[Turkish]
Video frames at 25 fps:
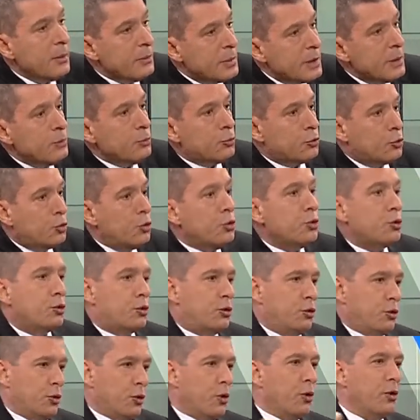bizim
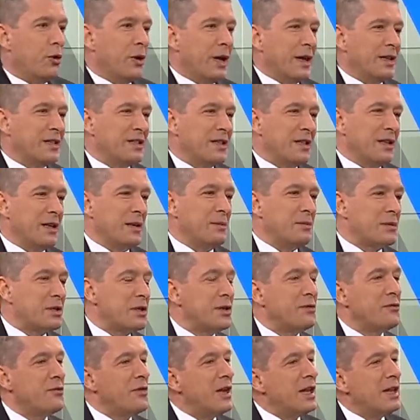Türk
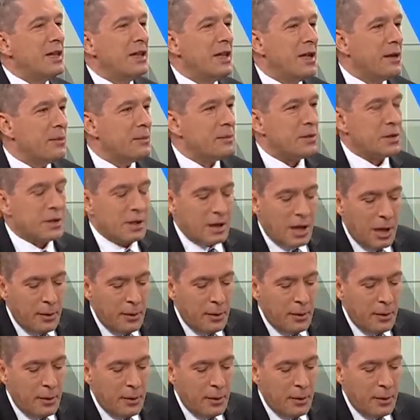öğrencilerimizin, velilerimizin,